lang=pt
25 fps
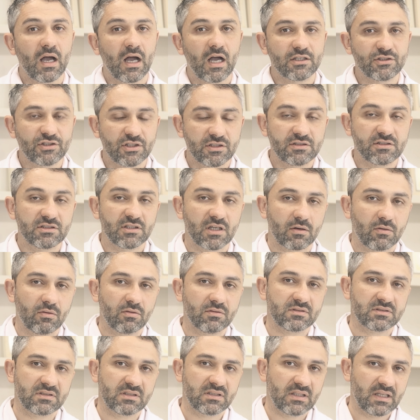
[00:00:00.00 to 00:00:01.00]
a gente já
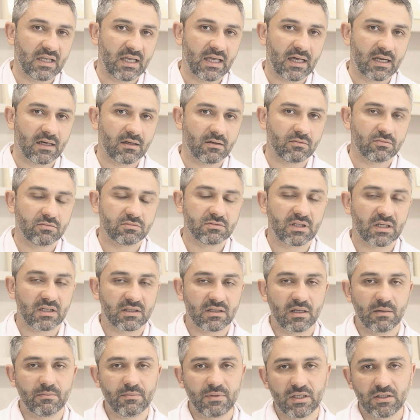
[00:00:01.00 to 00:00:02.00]
considera um
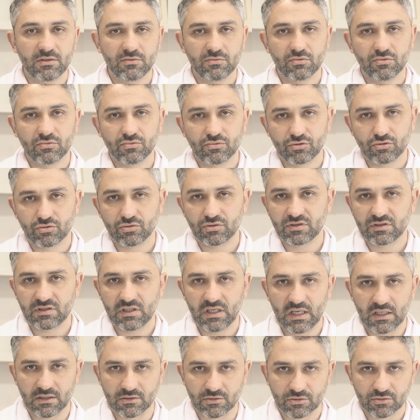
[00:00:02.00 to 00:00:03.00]
tratamento um
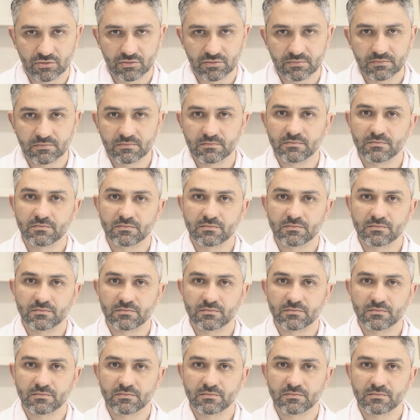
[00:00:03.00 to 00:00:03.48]
sucesso.